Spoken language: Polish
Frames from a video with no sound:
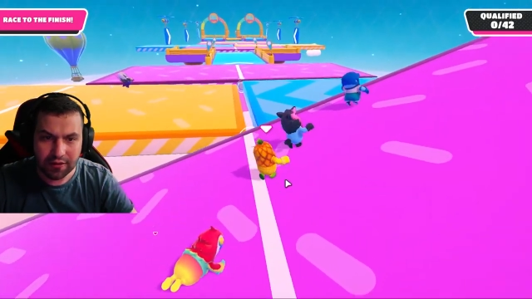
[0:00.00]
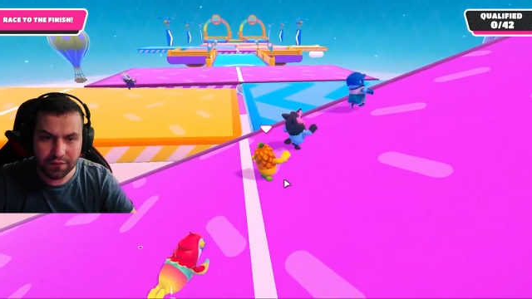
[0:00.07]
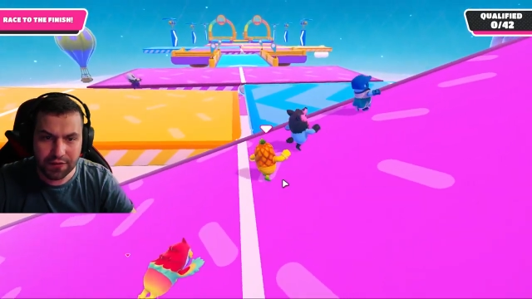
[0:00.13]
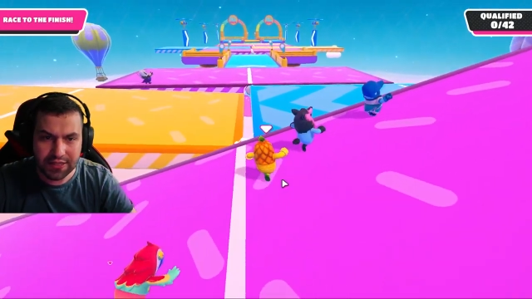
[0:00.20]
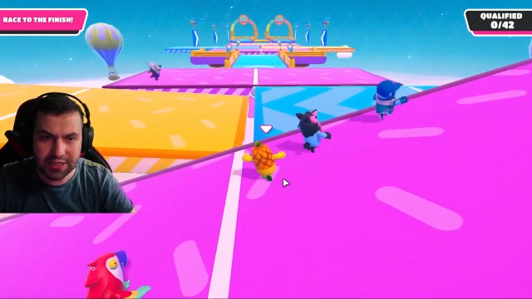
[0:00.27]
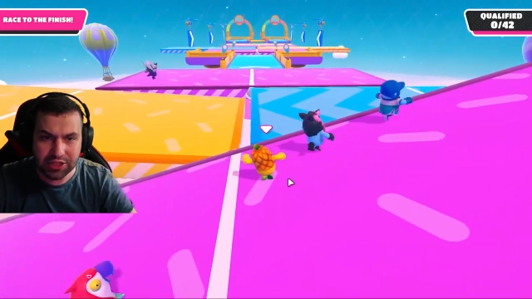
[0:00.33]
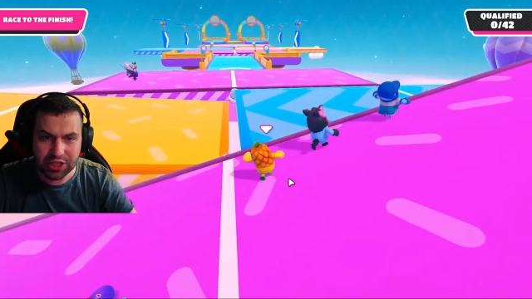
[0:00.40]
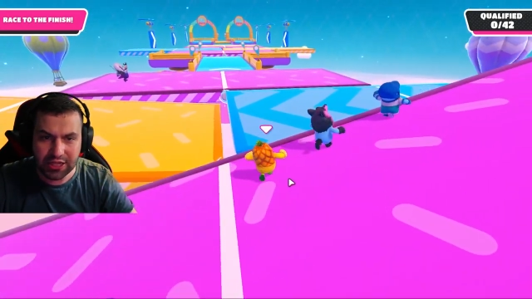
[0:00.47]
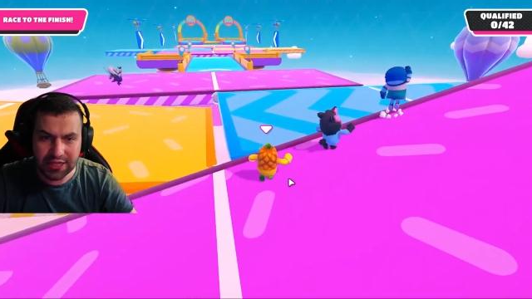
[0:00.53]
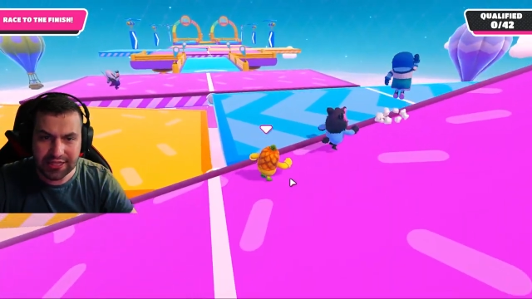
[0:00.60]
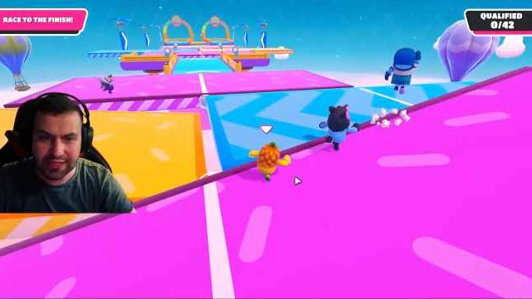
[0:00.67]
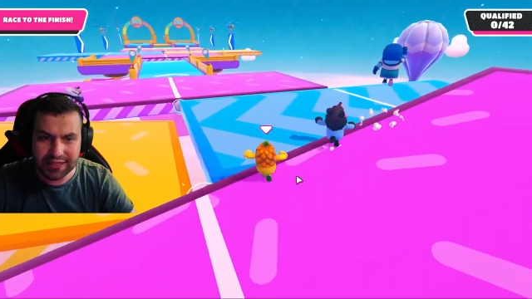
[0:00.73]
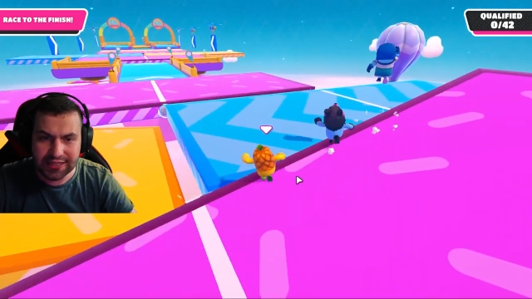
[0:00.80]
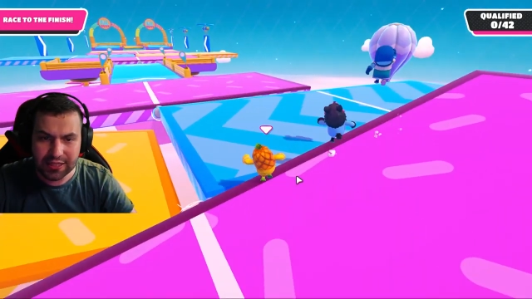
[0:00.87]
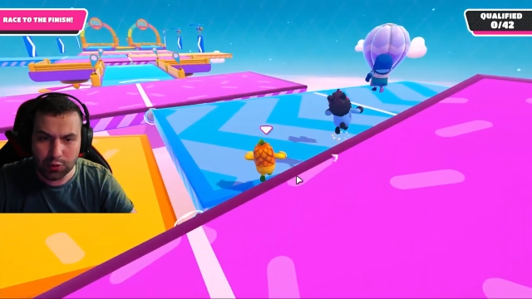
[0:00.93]
Więc jeżeli jest
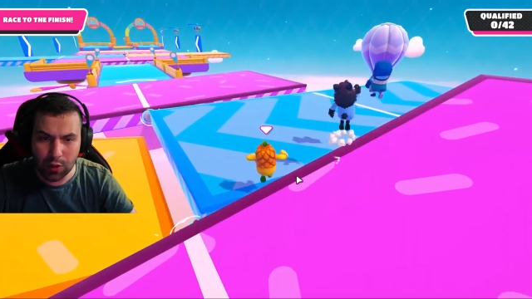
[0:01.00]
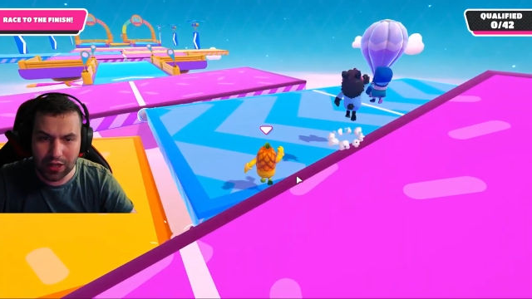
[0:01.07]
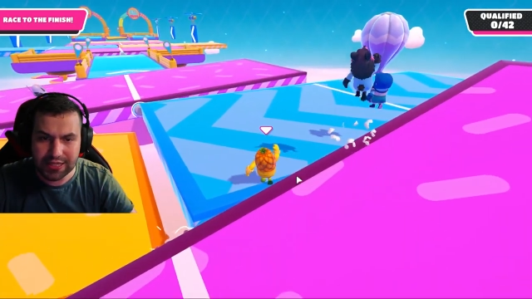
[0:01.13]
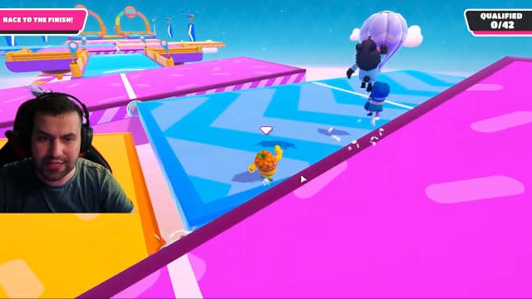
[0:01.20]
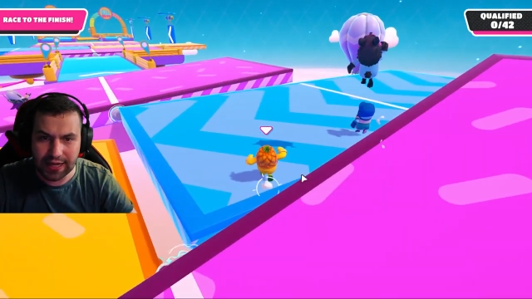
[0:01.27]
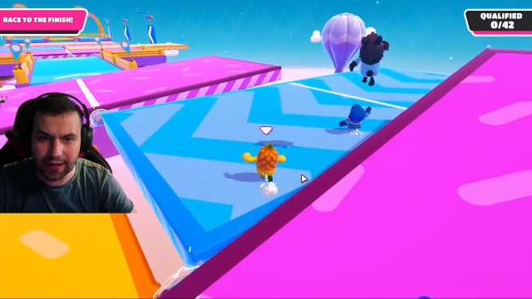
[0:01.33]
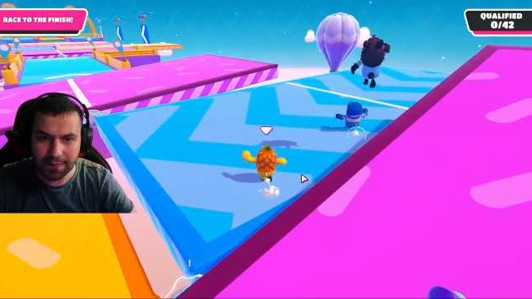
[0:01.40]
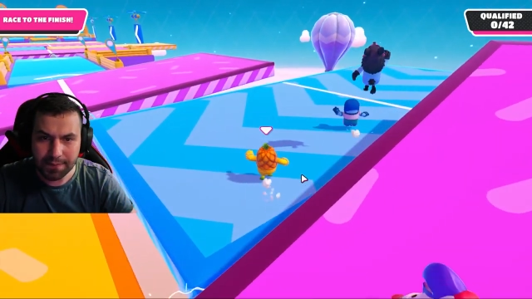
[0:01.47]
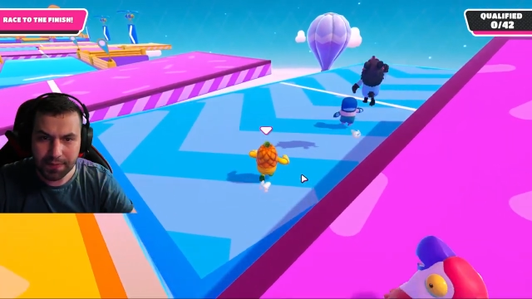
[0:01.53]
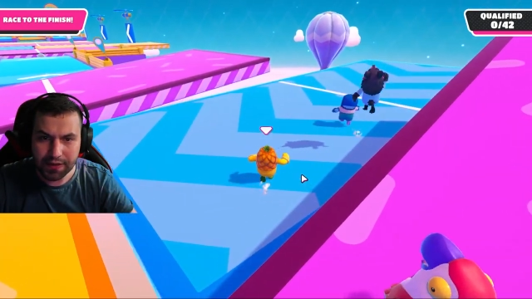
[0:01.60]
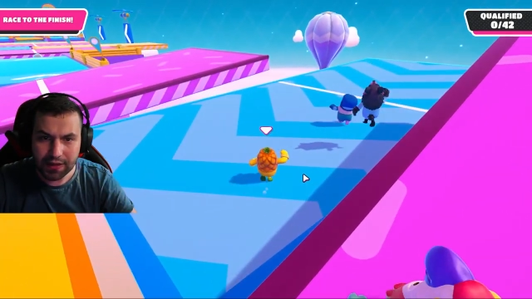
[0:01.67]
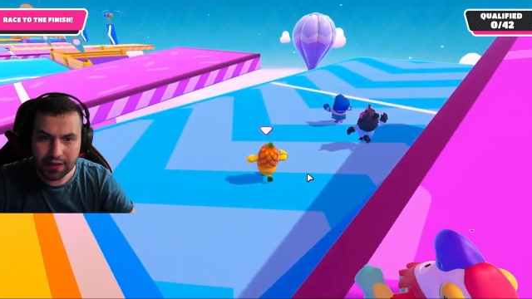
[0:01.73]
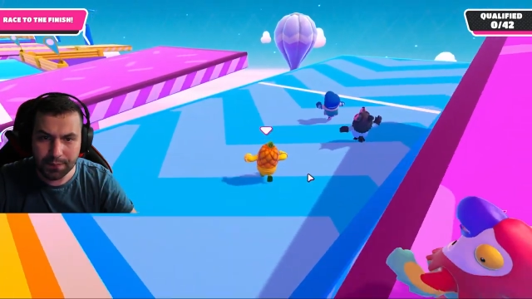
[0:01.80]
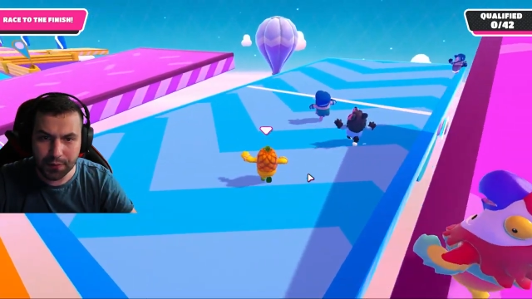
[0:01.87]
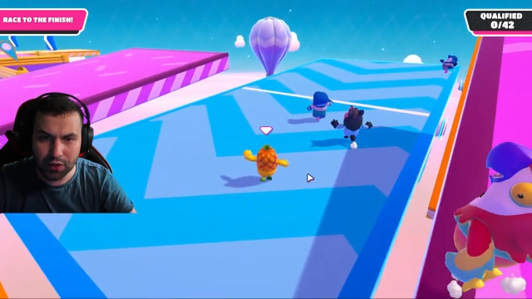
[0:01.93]
taka sytuacja
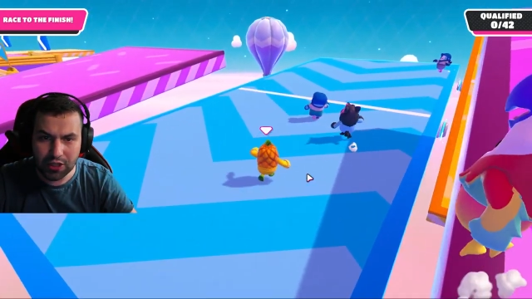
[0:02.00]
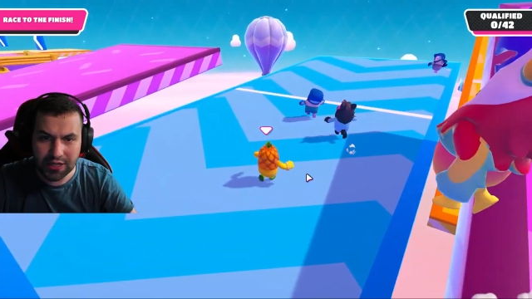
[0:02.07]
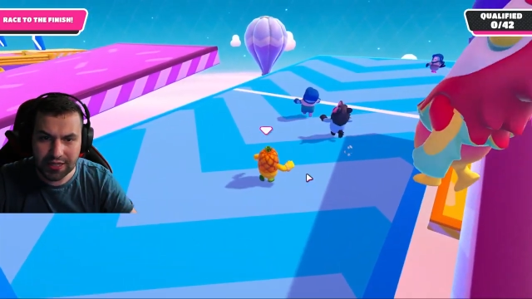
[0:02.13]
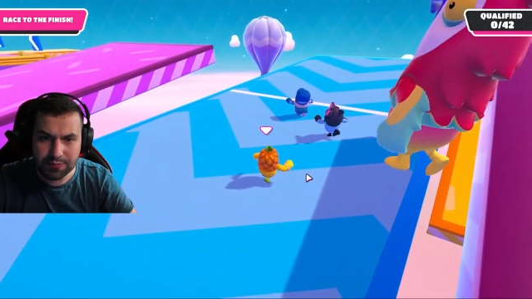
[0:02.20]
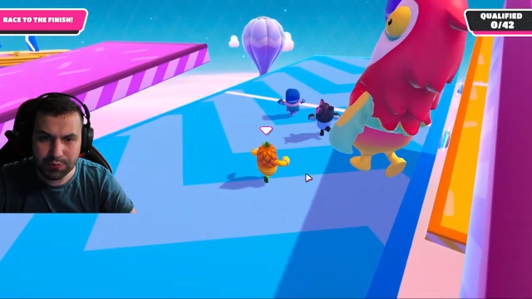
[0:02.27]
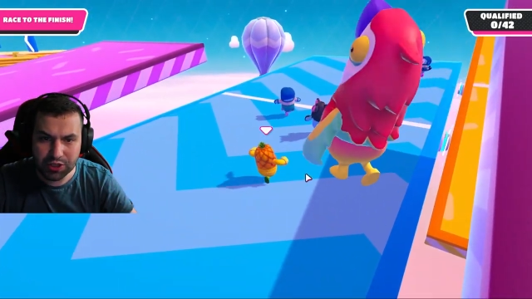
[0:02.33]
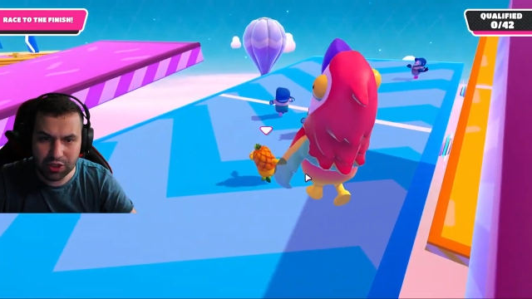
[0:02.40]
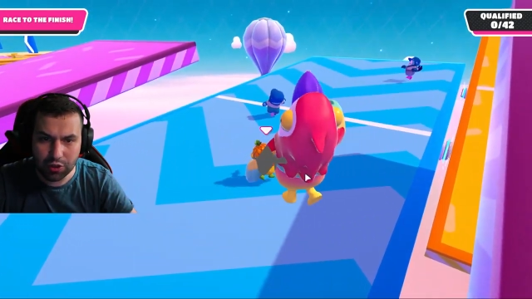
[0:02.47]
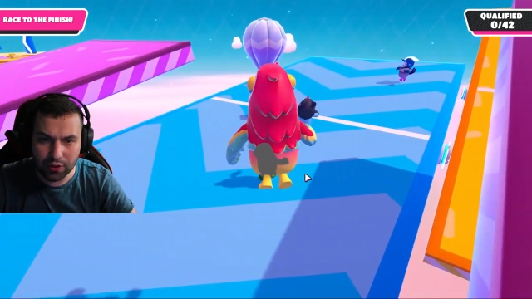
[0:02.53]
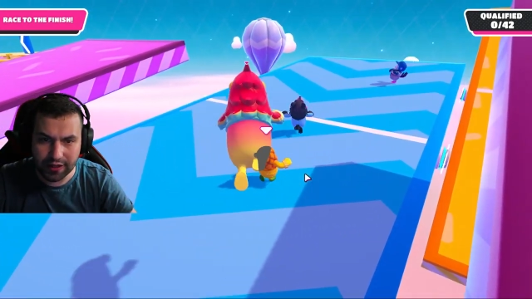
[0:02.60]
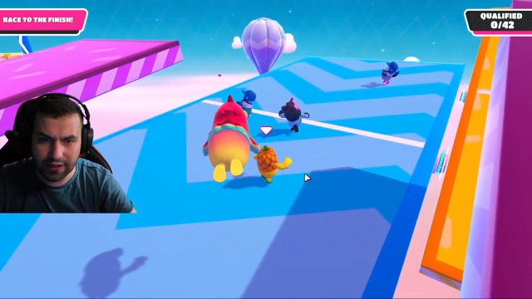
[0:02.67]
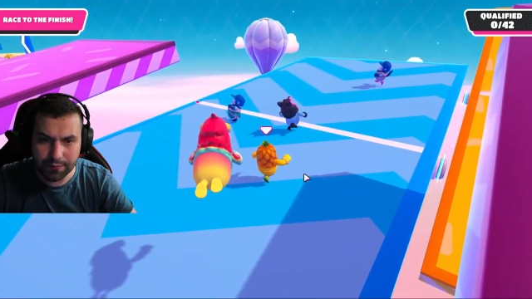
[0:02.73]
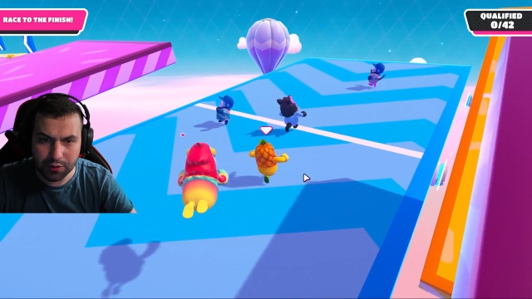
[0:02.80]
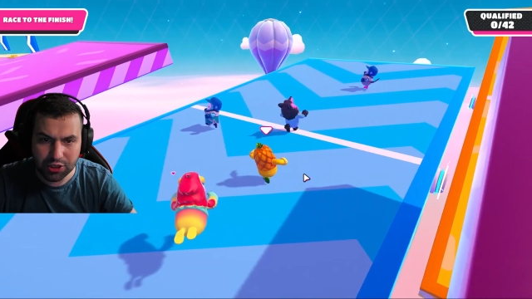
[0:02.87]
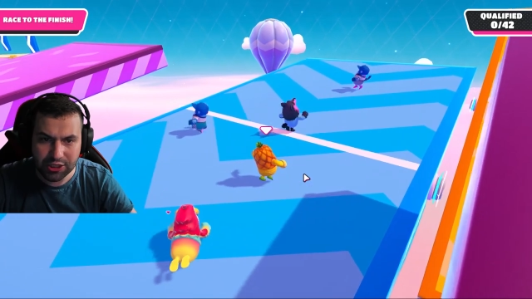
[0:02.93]
i pochylnia jest
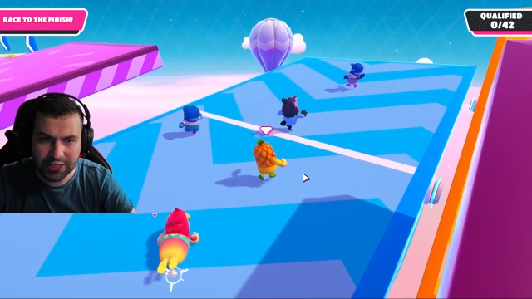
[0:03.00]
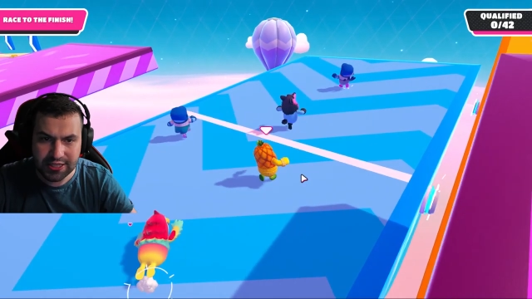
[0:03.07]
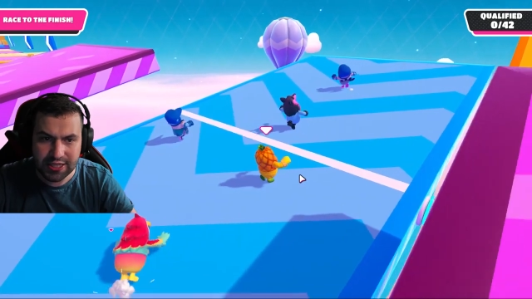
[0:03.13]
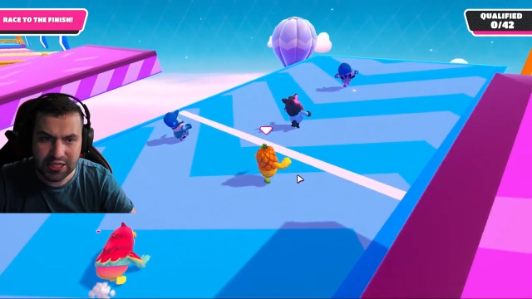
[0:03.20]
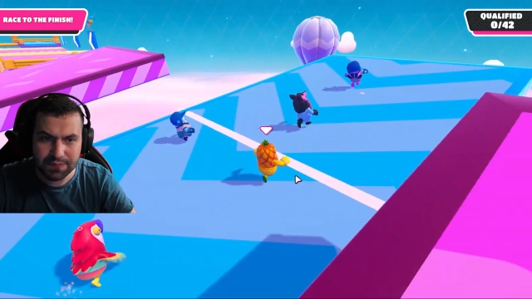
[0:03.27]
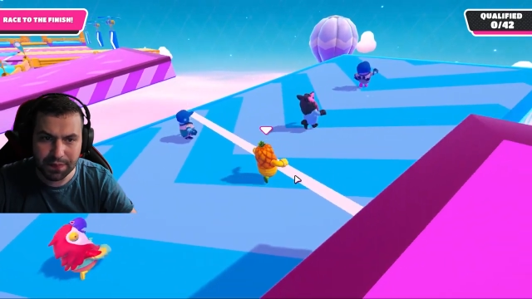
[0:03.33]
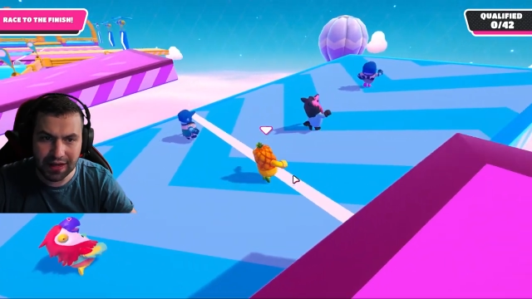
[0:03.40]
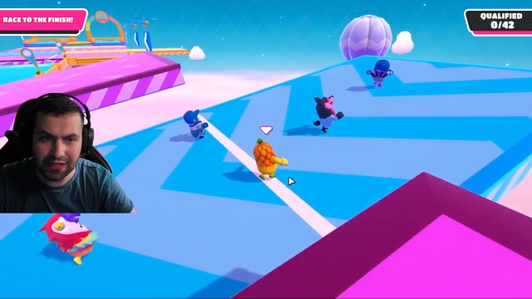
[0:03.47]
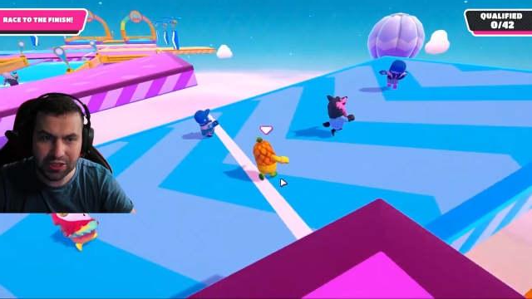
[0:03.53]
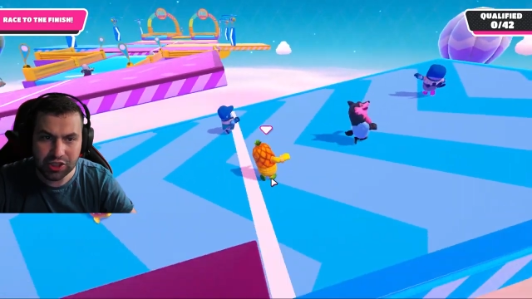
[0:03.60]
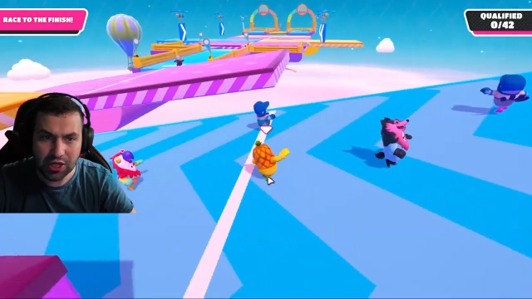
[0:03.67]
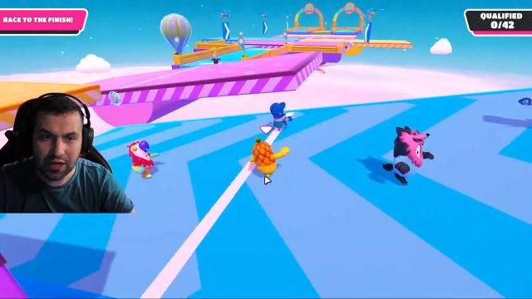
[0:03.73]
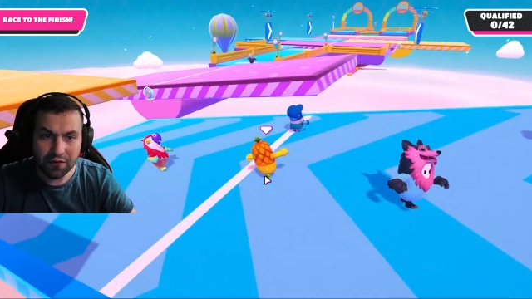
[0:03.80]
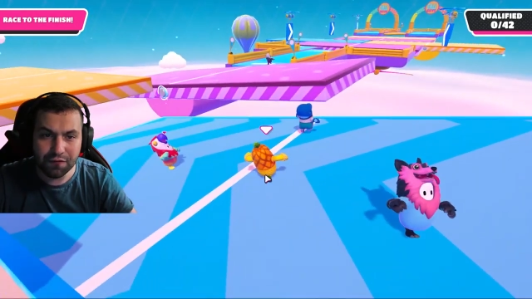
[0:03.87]
przychylona i możecie z niej spaść,